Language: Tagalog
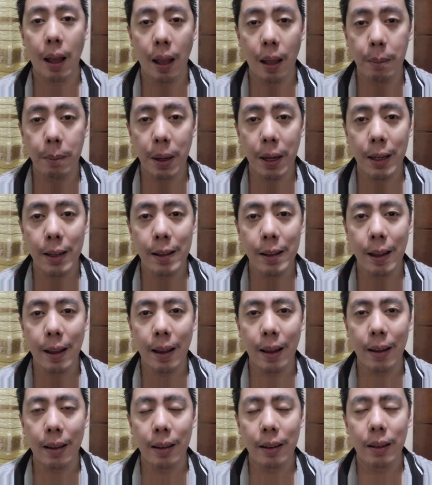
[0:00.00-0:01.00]
Ang
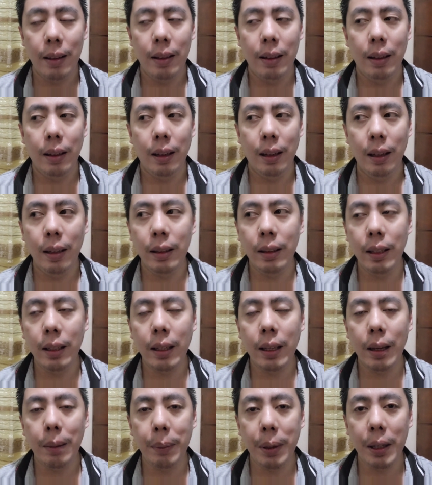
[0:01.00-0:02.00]
maganda, hindi
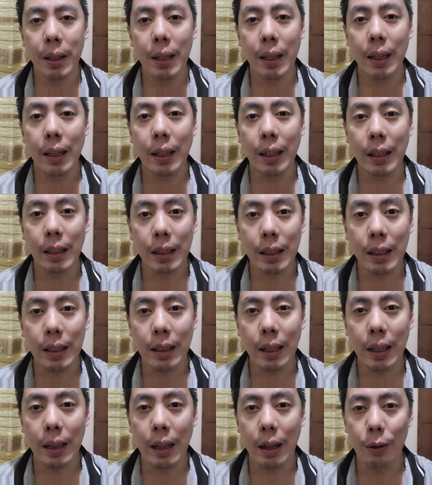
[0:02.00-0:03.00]
kami
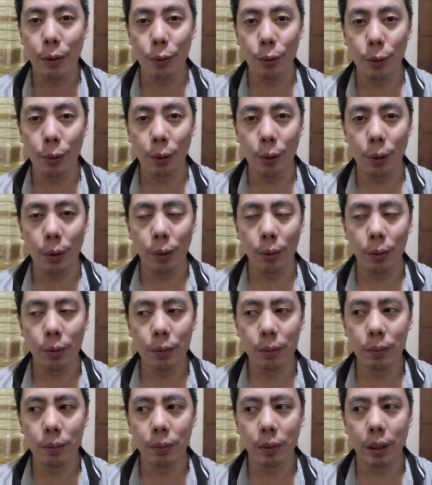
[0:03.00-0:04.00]
nag-initan ng ulo.
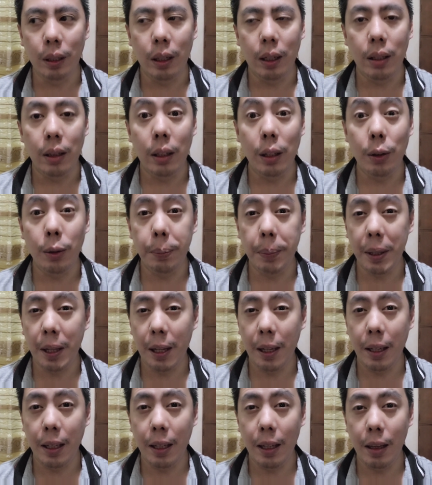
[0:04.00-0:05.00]
Hindi ko
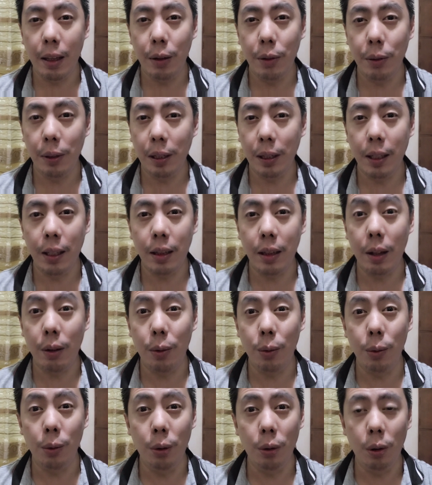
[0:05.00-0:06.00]
pinairal yung init ng
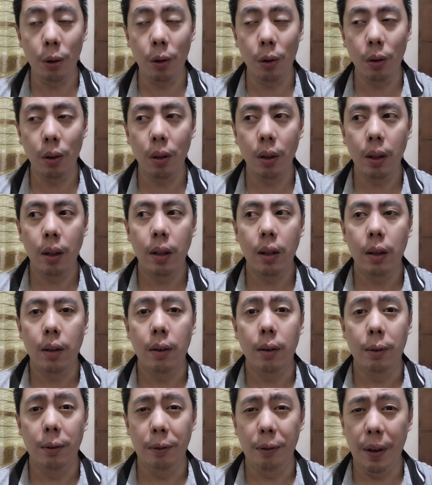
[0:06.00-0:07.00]
ulo ko
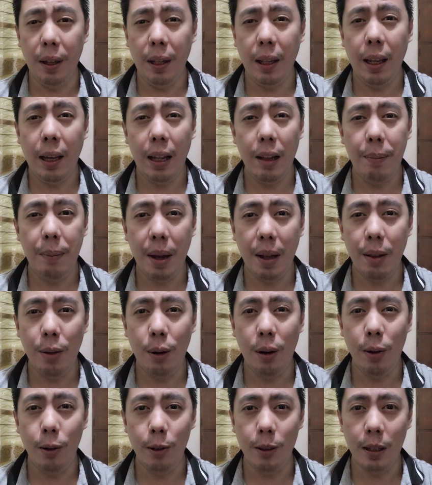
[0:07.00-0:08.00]
very
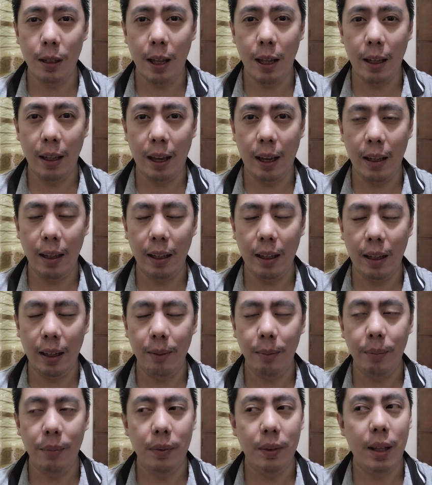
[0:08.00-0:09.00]
kalmado ako sa nangyari.
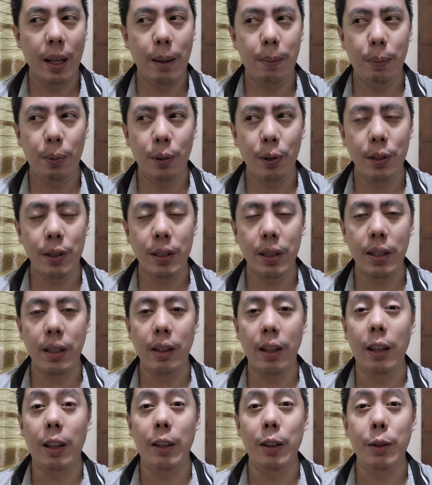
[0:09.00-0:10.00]
Tapos,
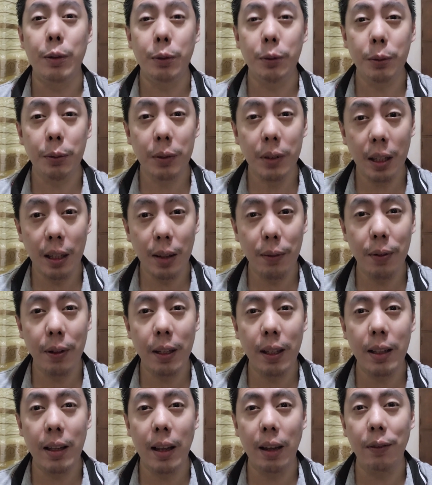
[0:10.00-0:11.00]
yung
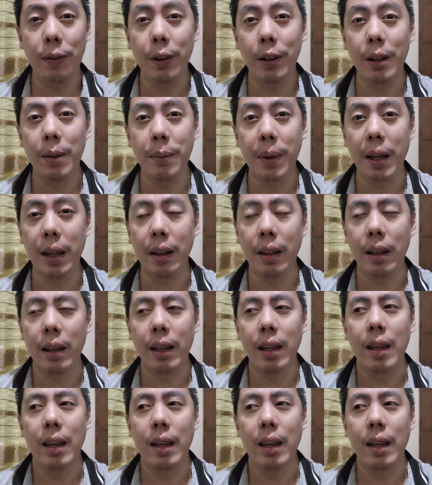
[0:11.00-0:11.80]
delivery driver naman,